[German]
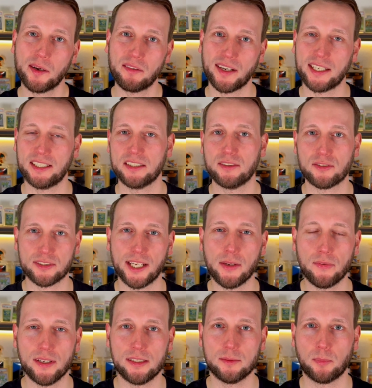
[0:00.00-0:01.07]
war relativ schnell
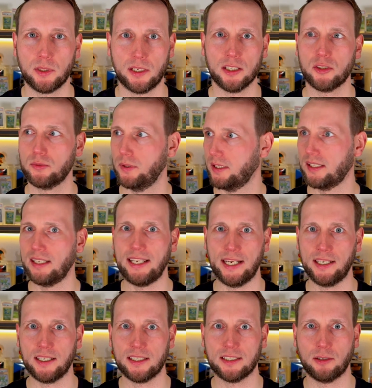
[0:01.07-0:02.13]
fertig, Pikachu hat
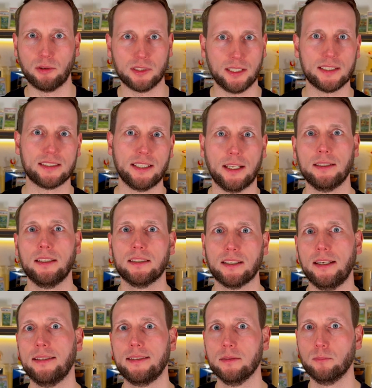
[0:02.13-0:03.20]
länger gedauert als die anderen
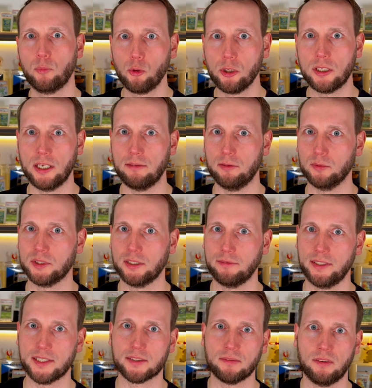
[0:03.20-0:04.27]
drei, die im Bulk-Level
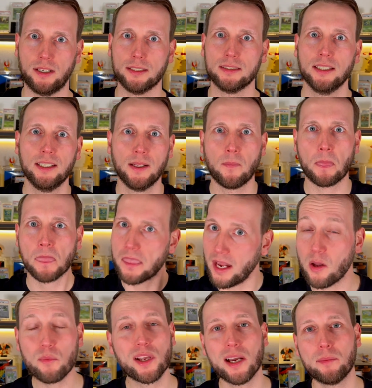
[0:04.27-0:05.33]
unterwegs waren.
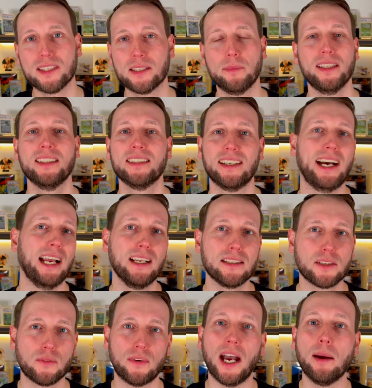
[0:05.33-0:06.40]
Darum kam jetzt am Ende
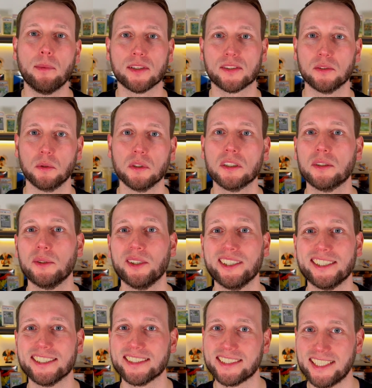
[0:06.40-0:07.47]
alles auf einmal zurück
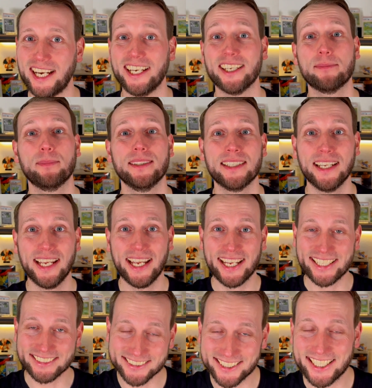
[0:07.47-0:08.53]
und ja, ich bin
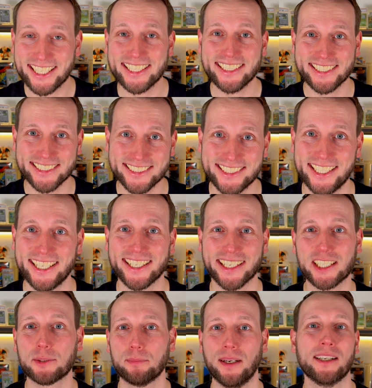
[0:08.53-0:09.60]
sehr, sehr
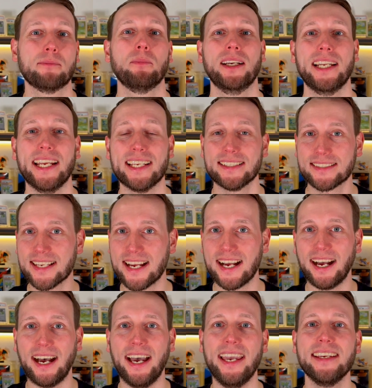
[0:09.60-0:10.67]
gespannt. Mein
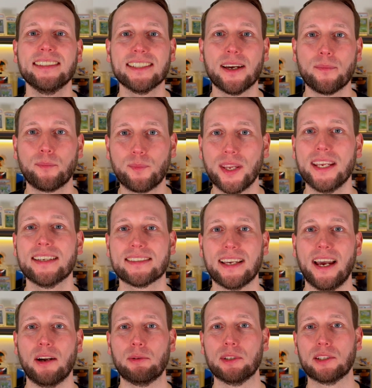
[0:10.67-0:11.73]
erster eigener
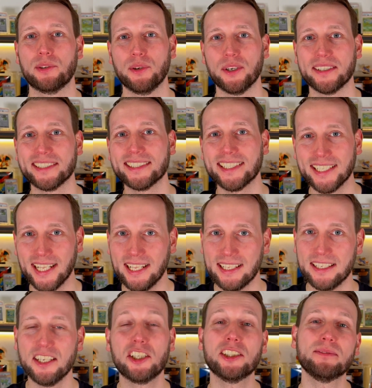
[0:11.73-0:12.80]
PSA-Return
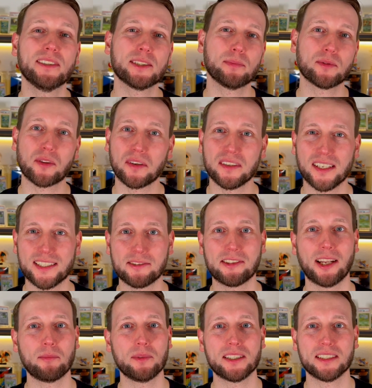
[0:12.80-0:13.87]
ist schon was Besonderes und
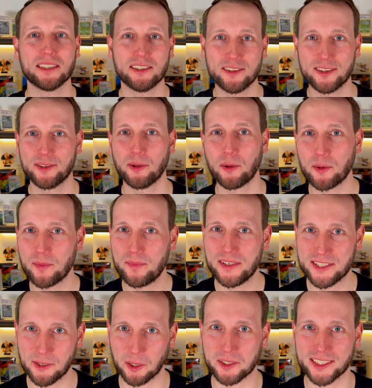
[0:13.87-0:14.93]
dann mit so
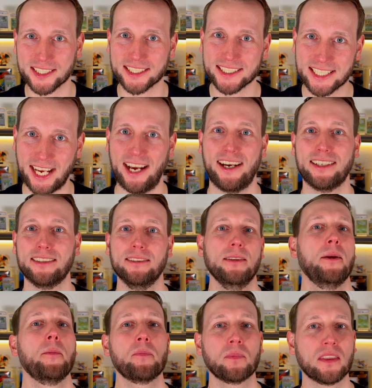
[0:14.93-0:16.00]
besonderen Karten.
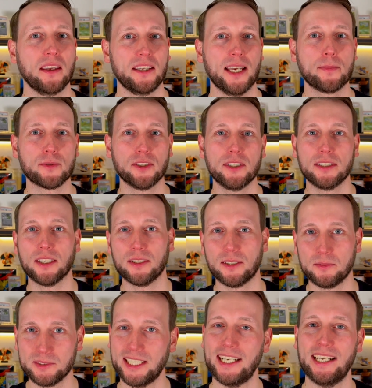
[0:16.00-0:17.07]
Ich habe es euch
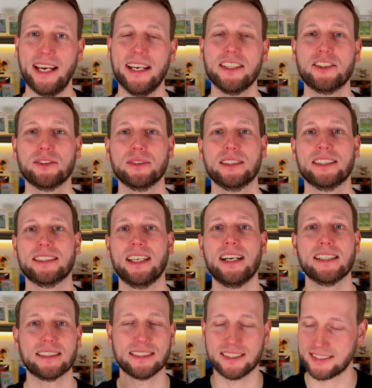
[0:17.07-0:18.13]
im Teil 1 schon
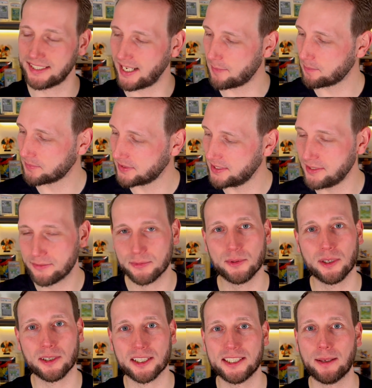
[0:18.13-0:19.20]
gesagt, ich habe die
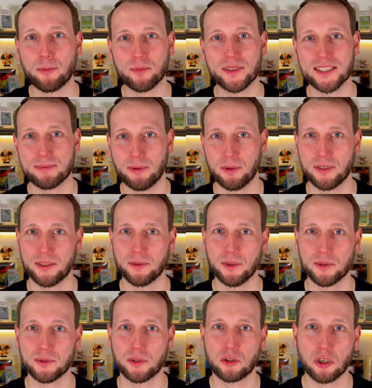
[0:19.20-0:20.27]
für knapp über 200
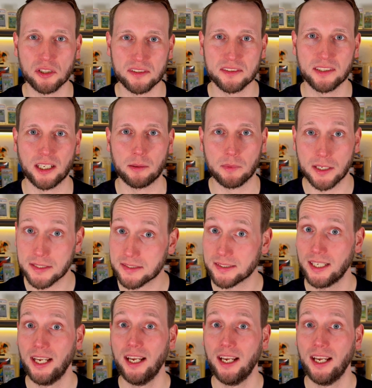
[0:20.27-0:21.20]
Euro geschossen damals.